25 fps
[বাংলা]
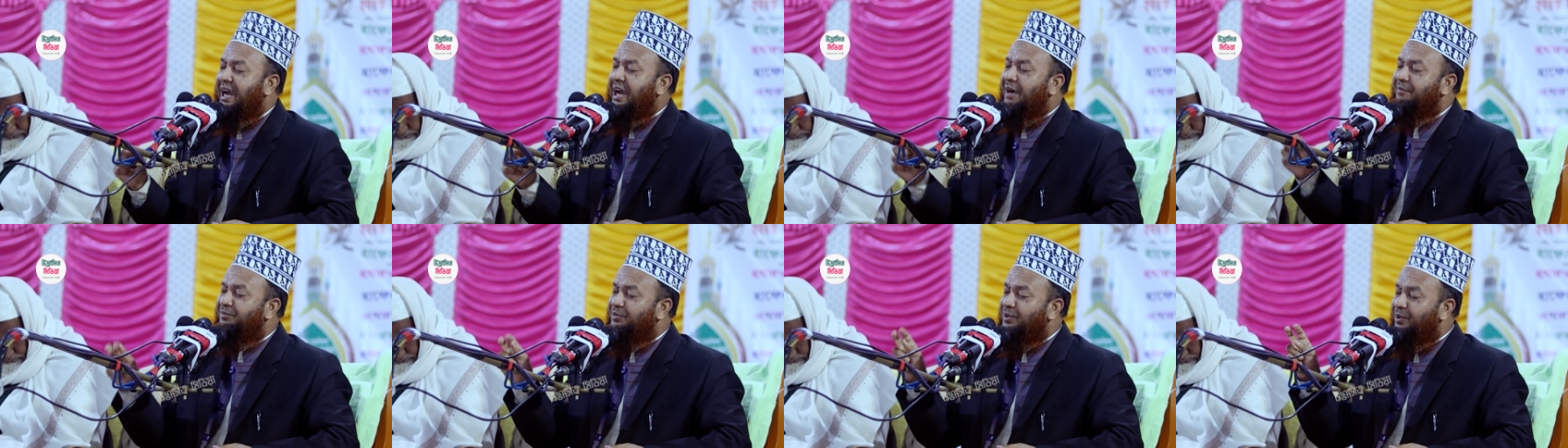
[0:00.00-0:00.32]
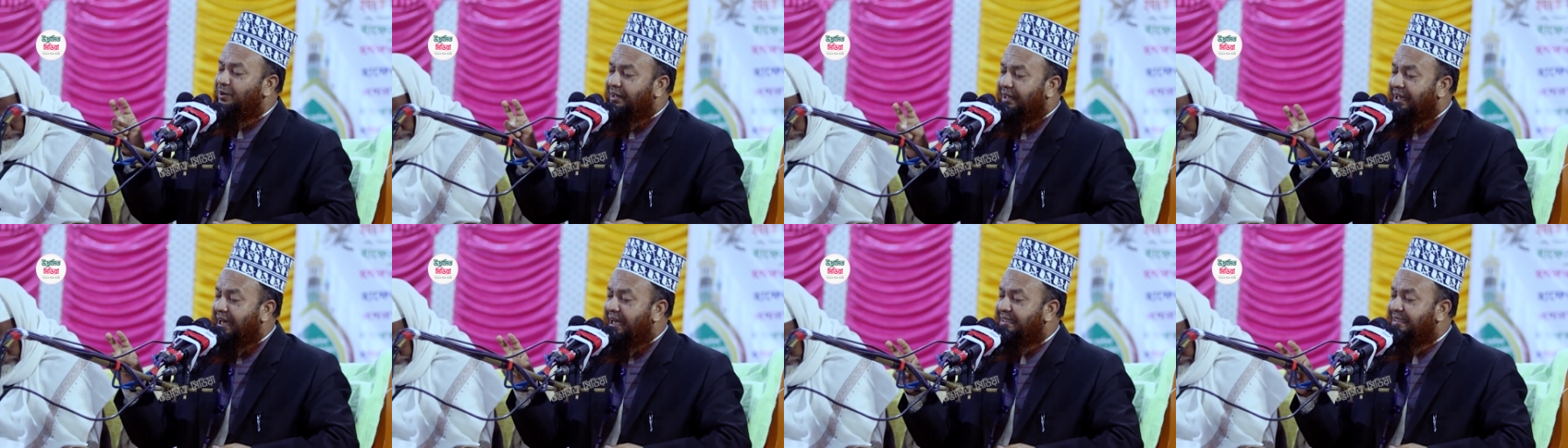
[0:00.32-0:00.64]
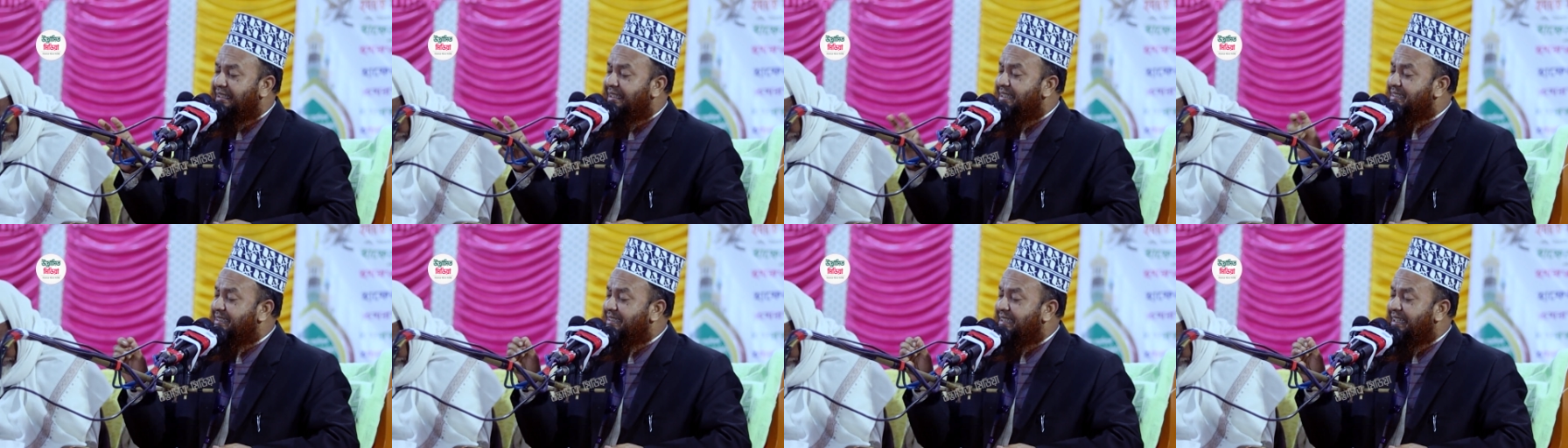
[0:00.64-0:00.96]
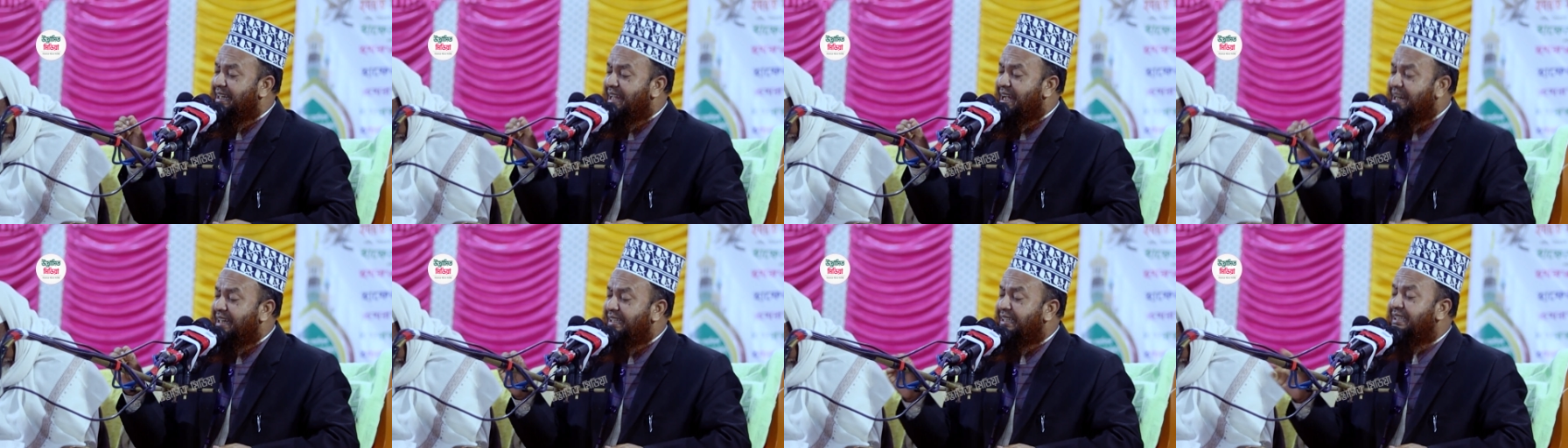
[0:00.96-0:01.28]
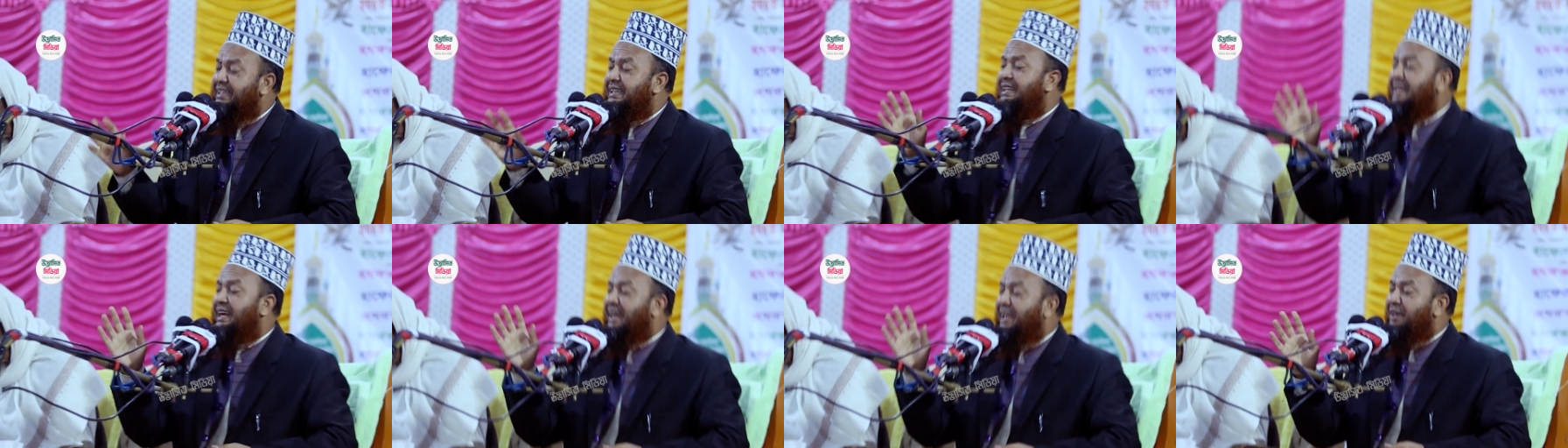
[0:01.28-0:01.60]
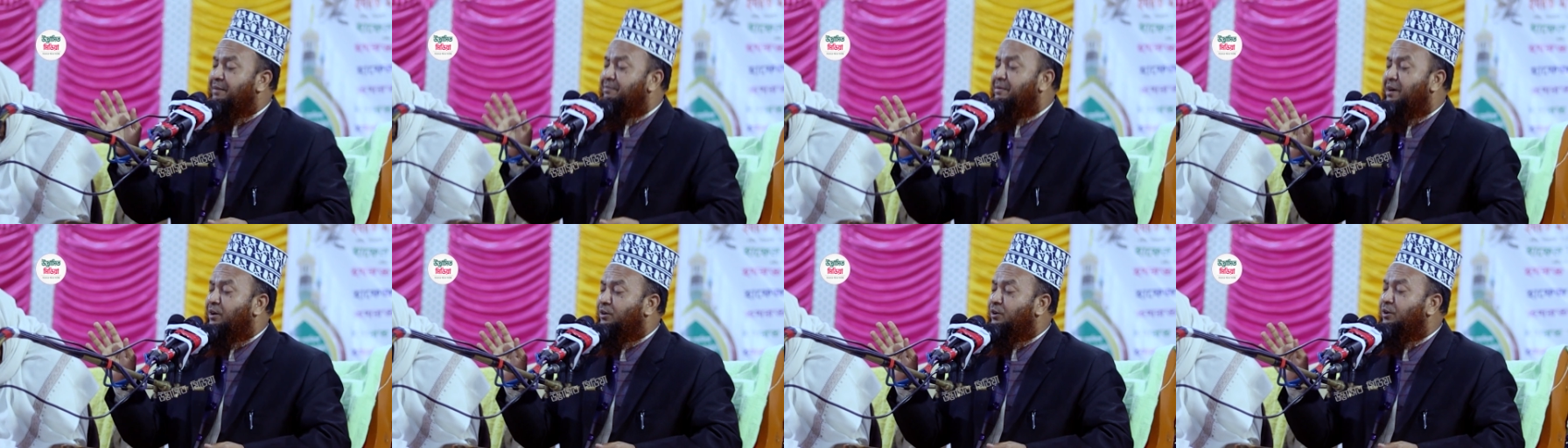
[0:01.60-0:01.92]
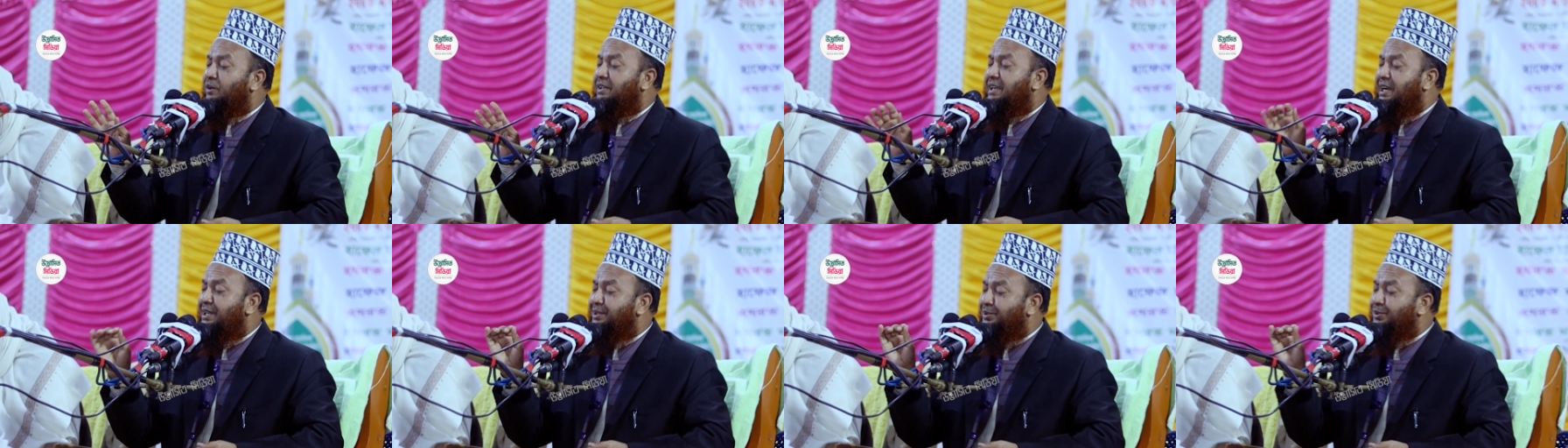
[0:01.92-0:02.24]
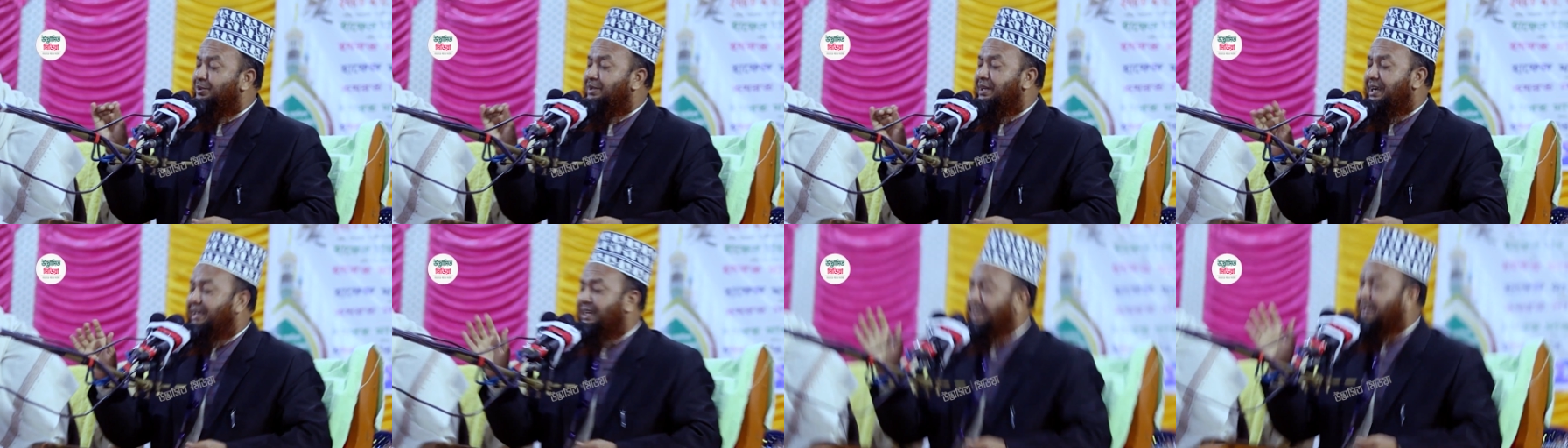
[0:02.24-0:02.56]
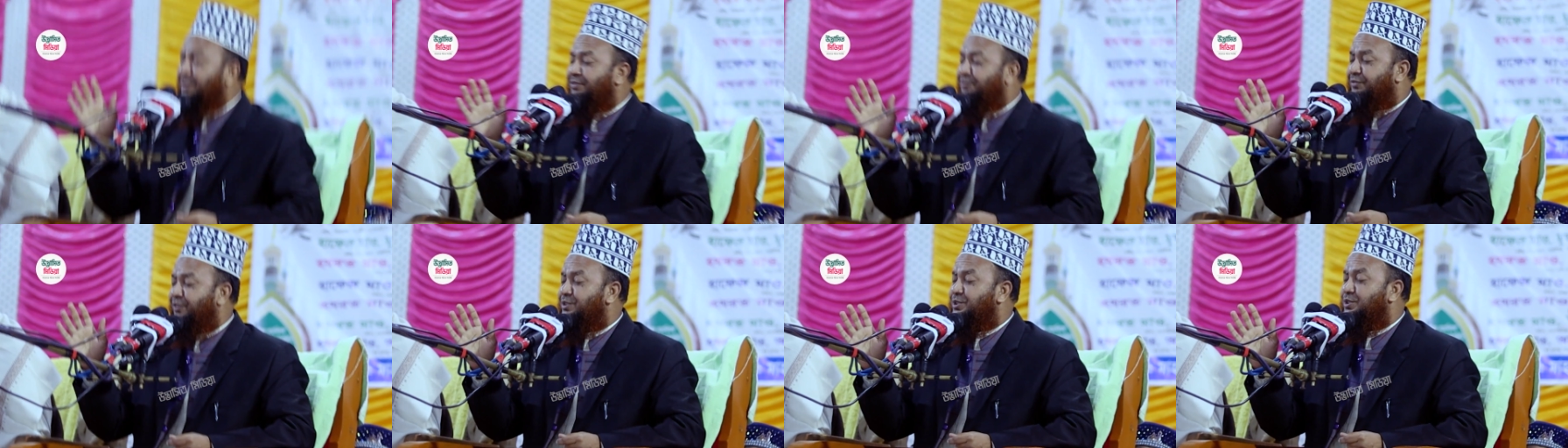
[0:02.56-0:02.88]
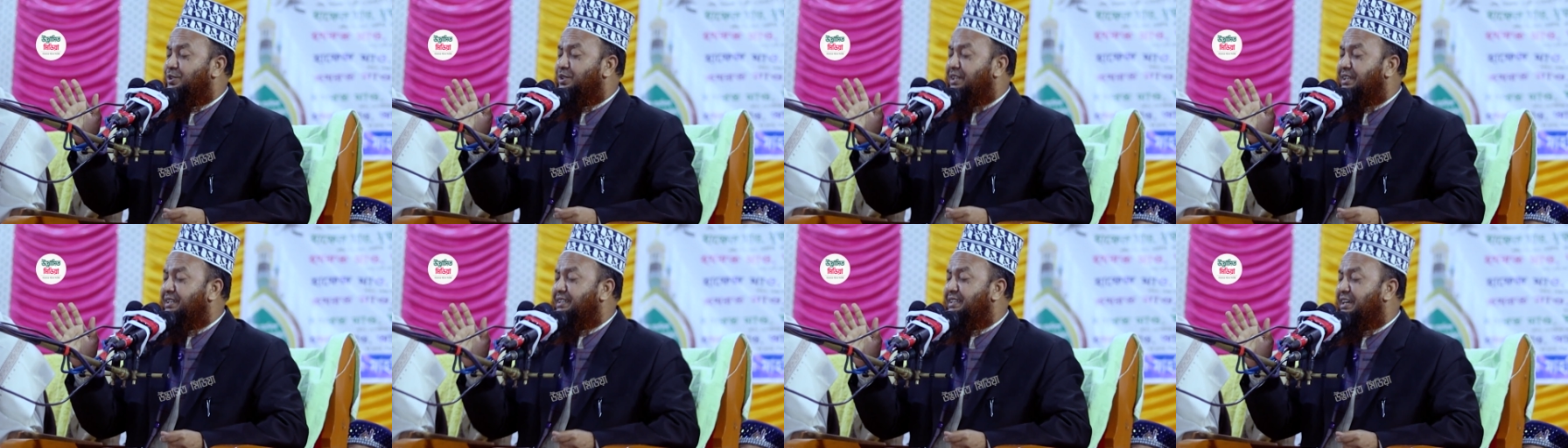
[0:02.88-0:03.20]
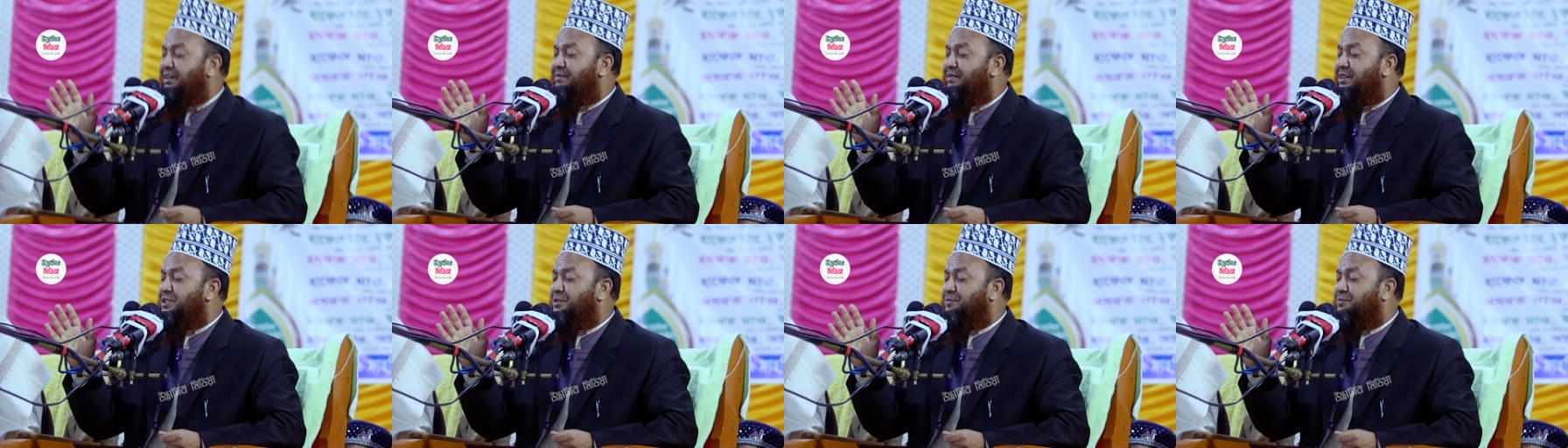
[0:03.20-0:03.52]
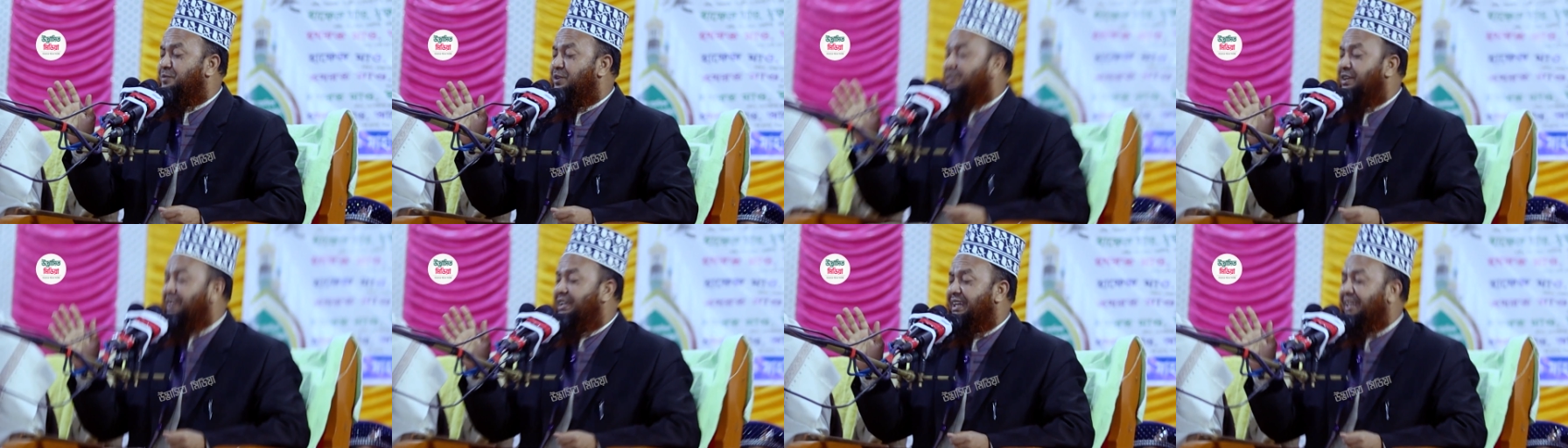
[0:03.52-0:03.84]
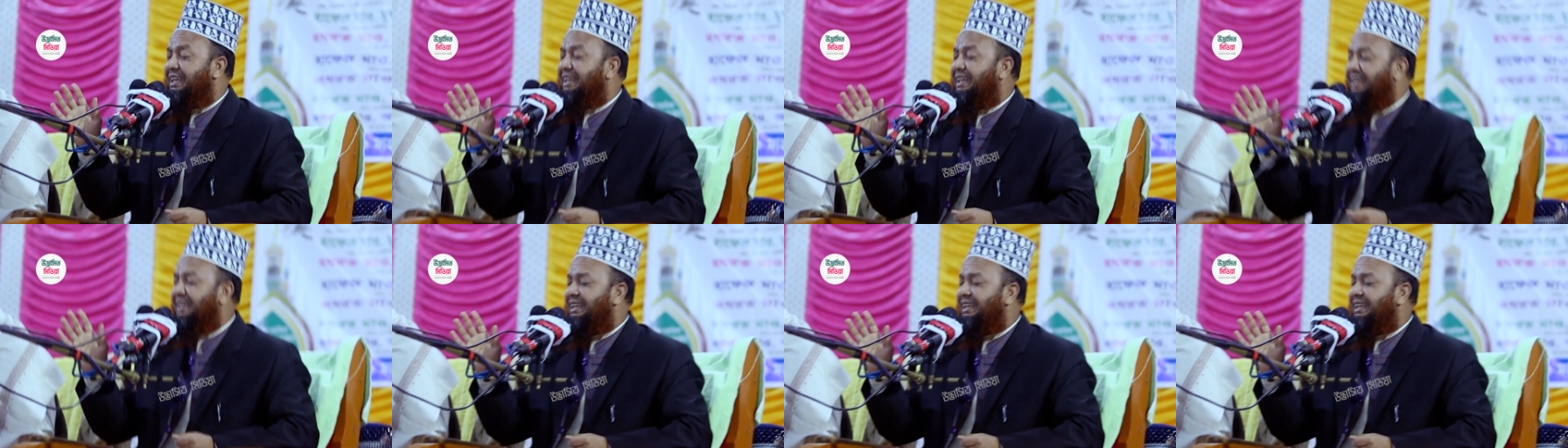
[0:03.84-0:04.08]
আব্দুল কাদের জিলানি রাহেমাহুল্লাহ দুই রাকাত ফজরের নামাজ পড়ে